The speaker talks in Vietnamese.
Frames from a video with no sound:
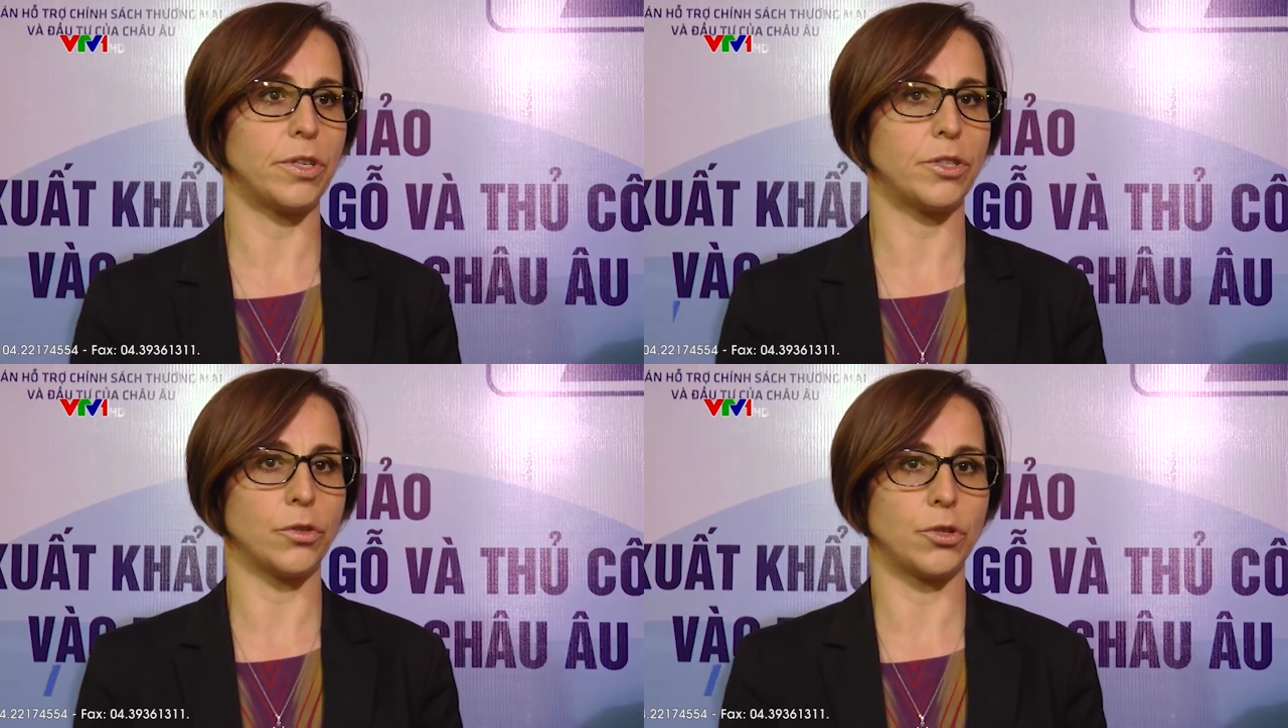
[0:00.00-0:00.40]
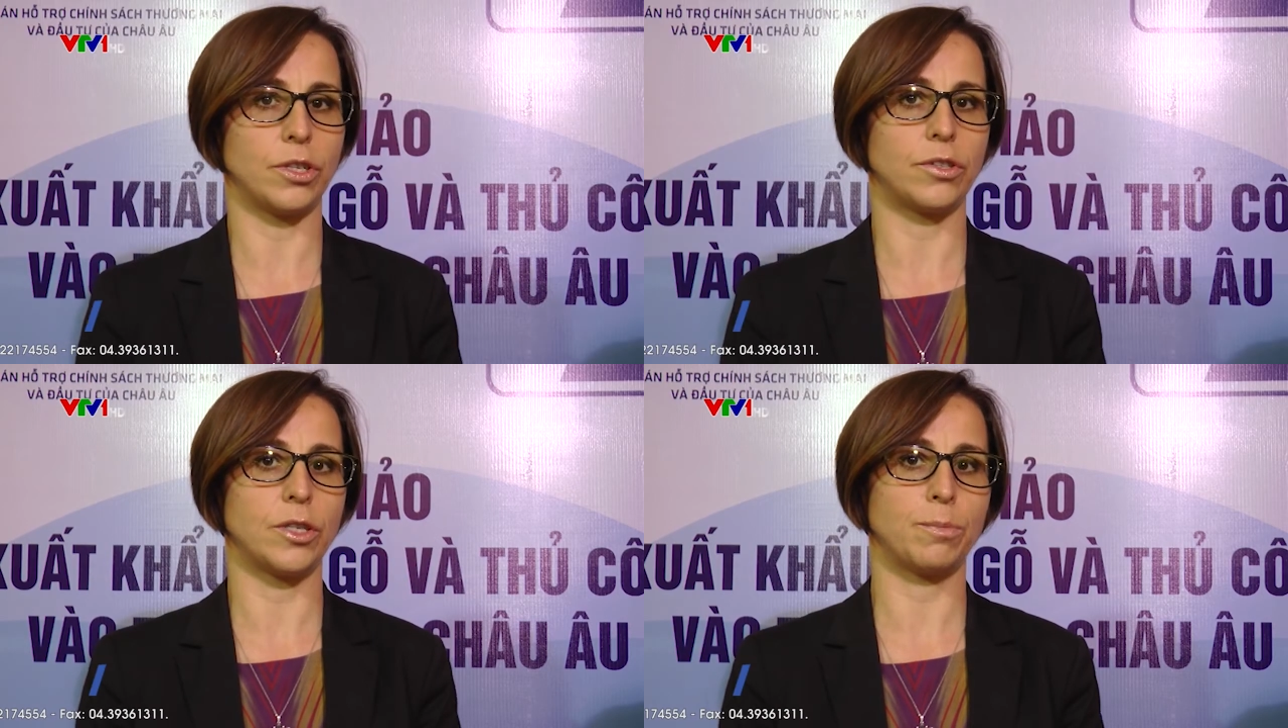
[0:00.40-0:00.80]
phẩm tốt
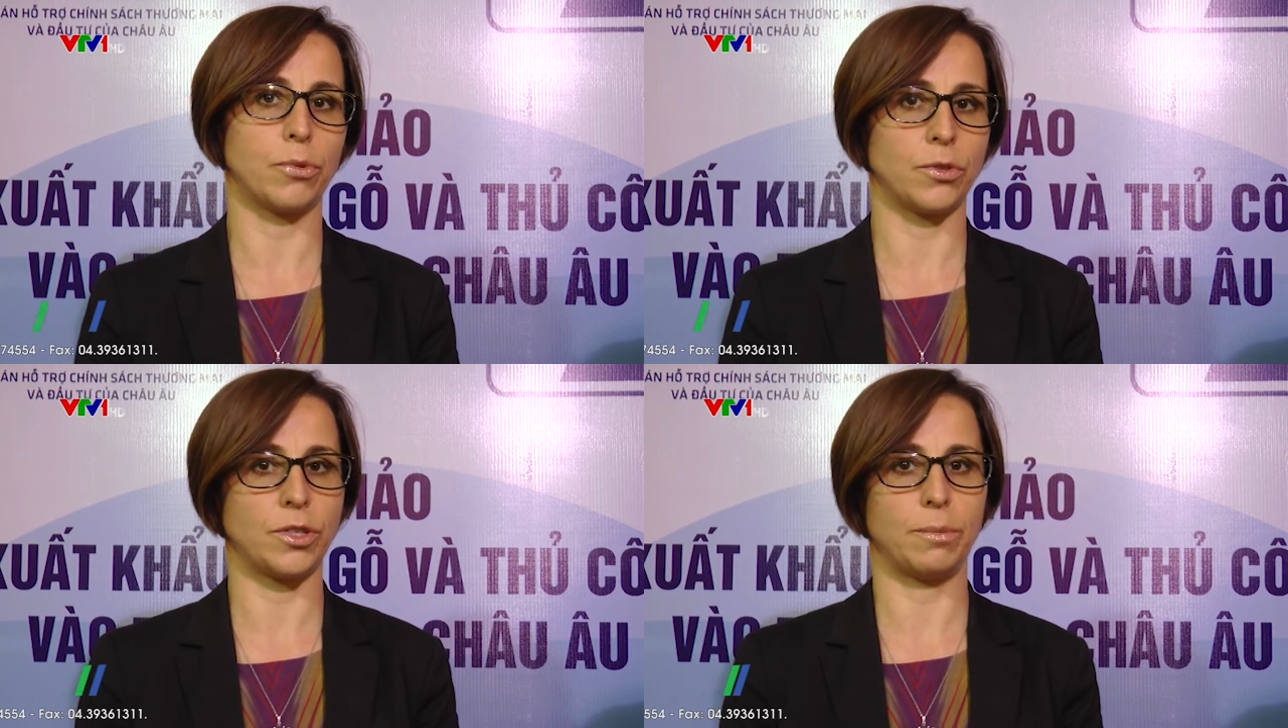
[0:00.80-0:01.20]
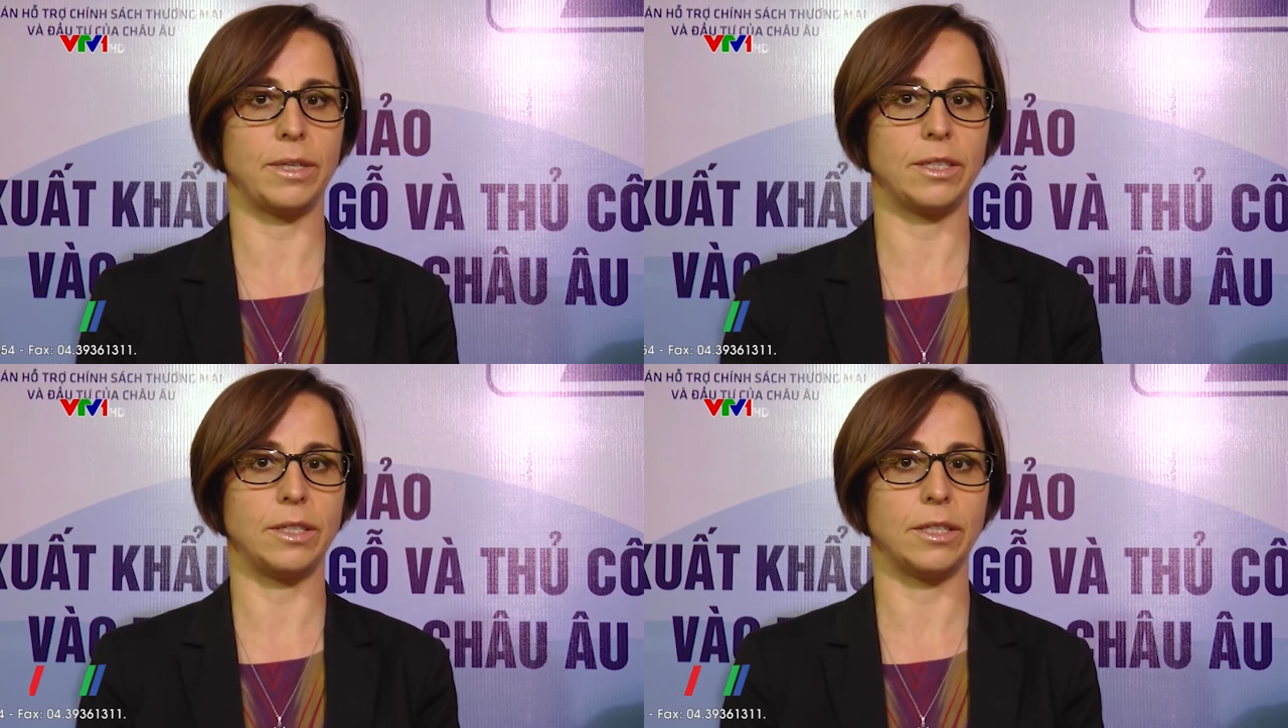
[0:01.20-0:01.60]
rồi đấy là phải
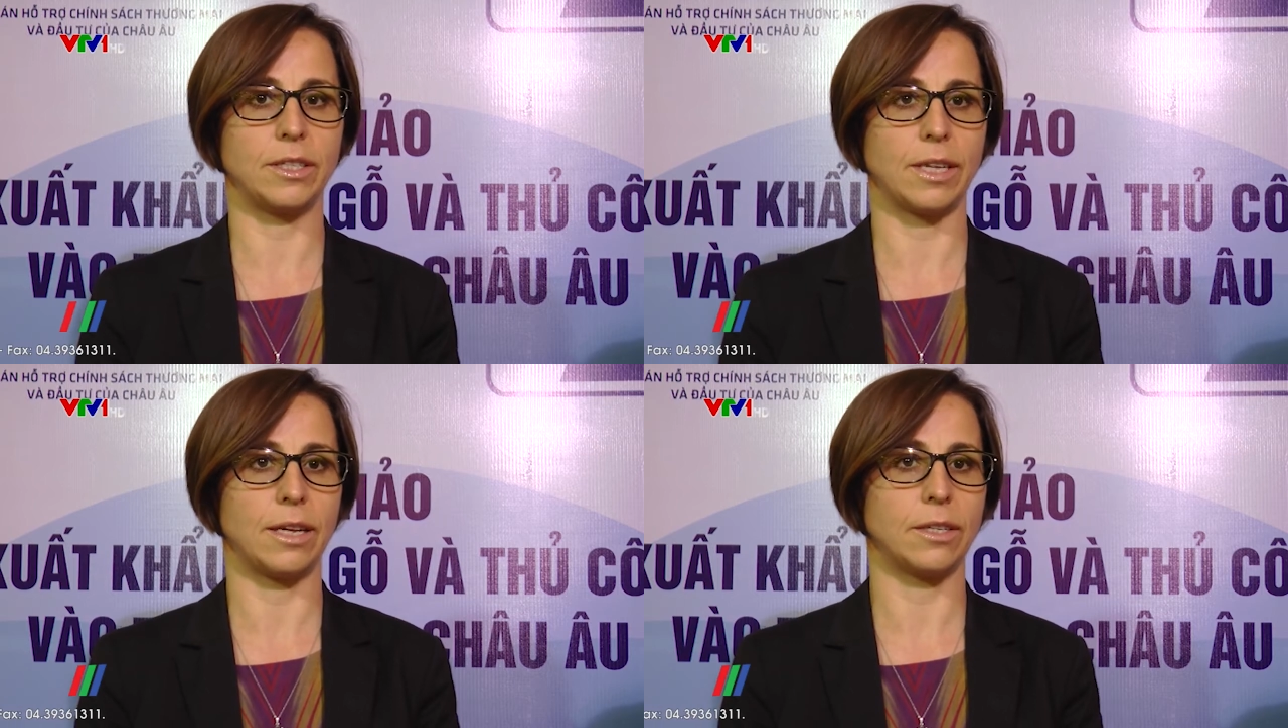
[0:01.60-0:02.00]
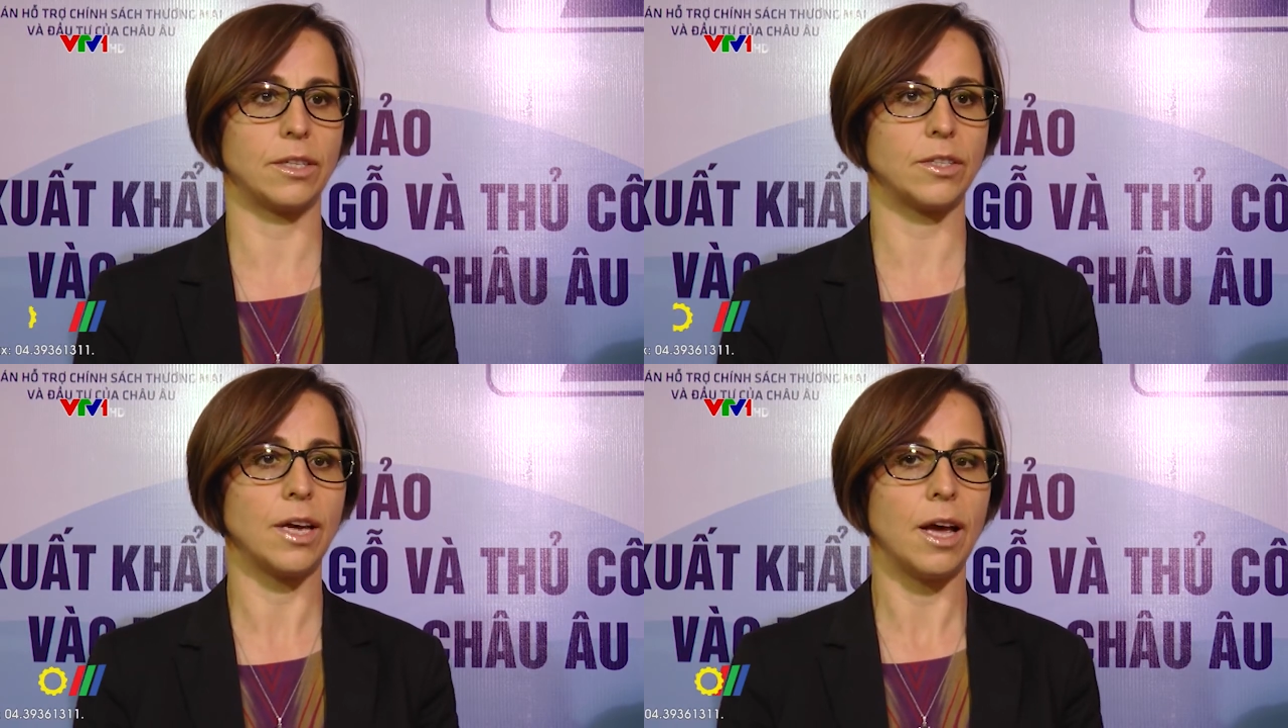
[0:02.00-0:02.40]
quảng bá cái
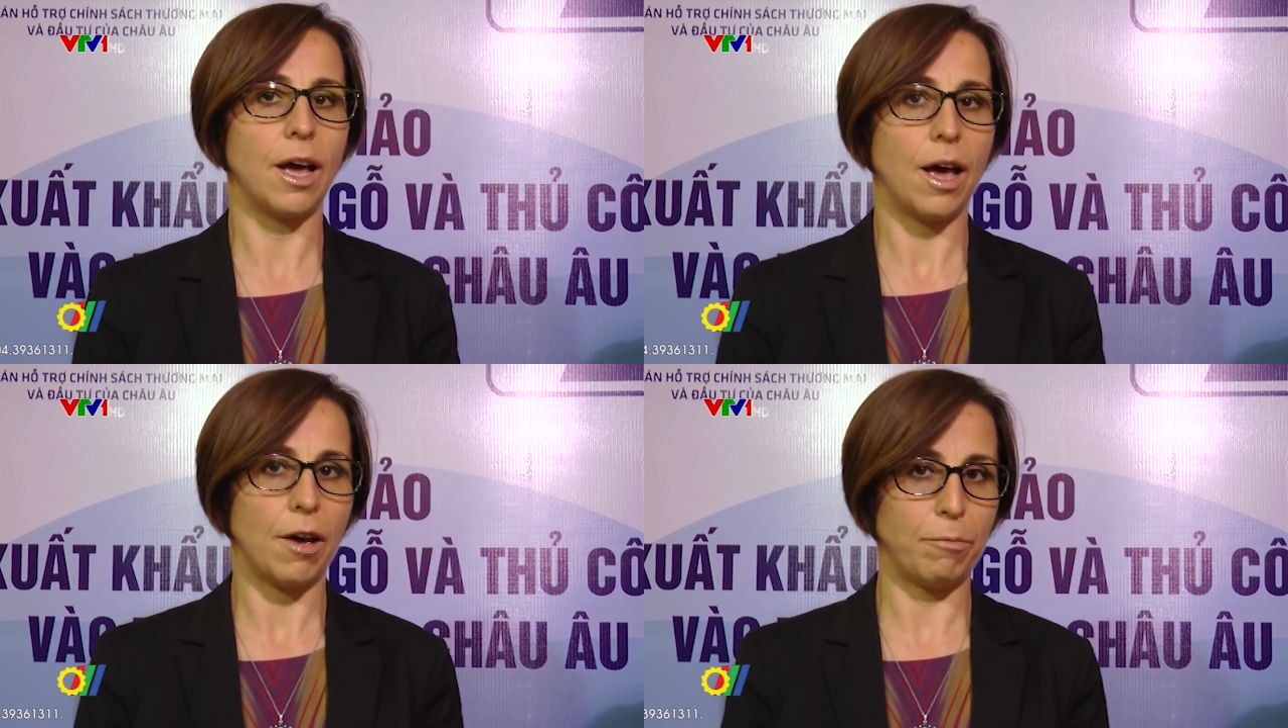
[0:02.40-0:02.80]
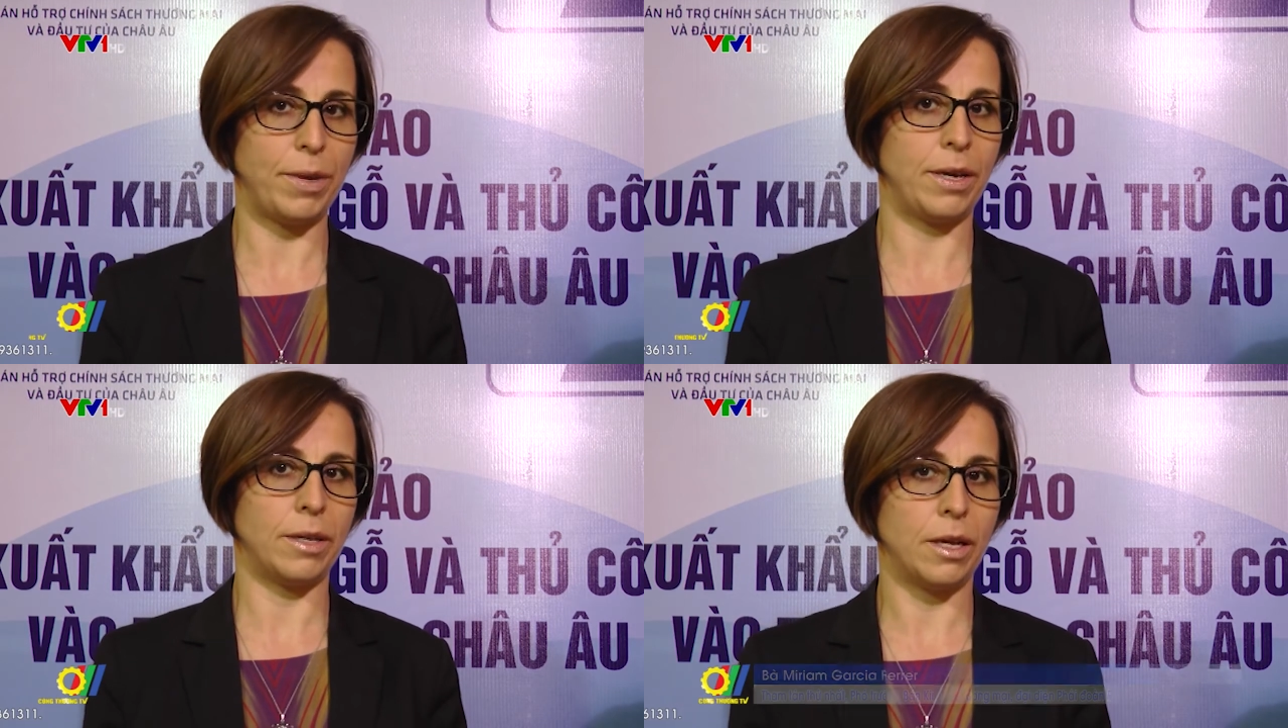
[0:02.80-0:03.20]
sản phẩm cũng
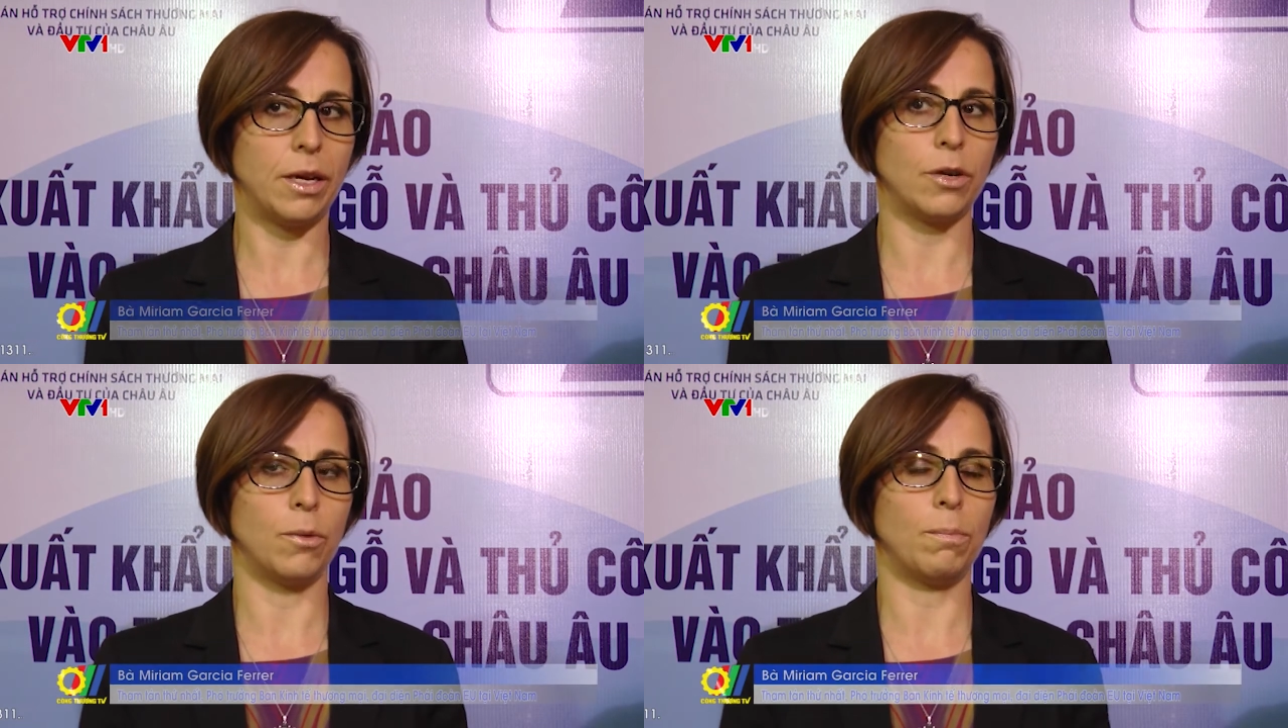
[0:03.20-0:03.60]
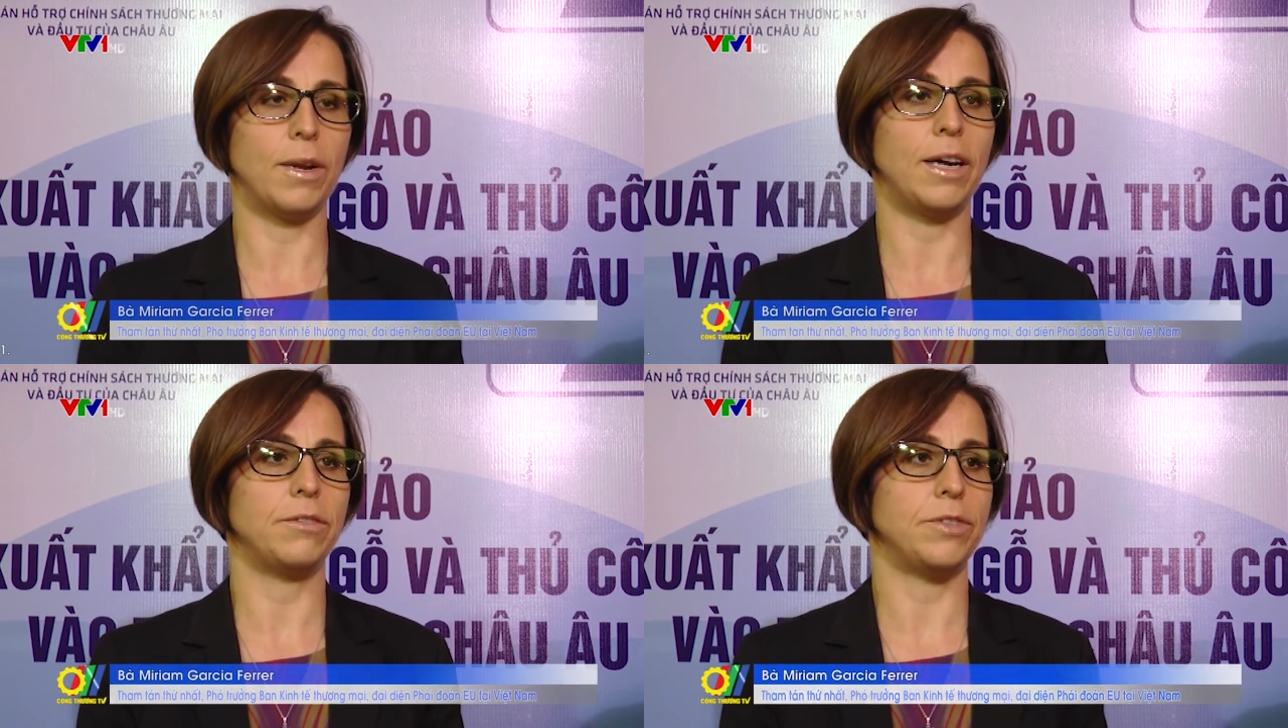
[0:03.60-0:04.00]
như là xây dựng
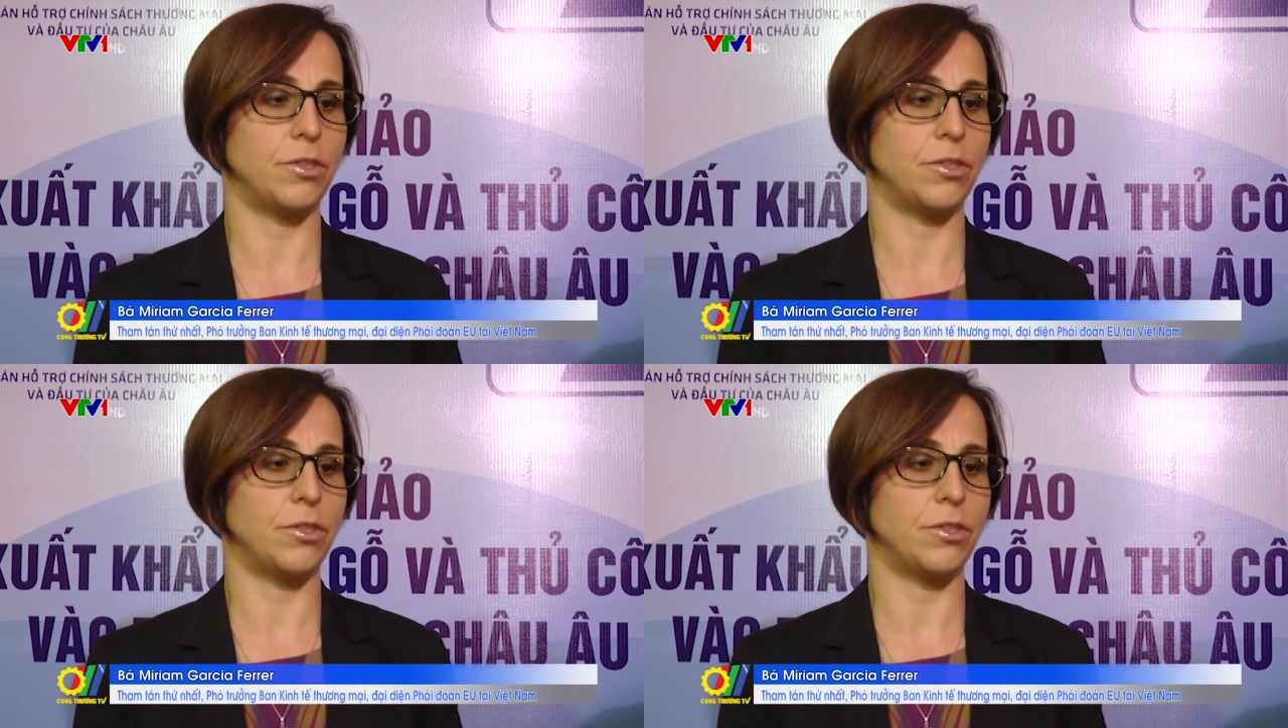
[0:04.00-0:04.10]
thương hiệu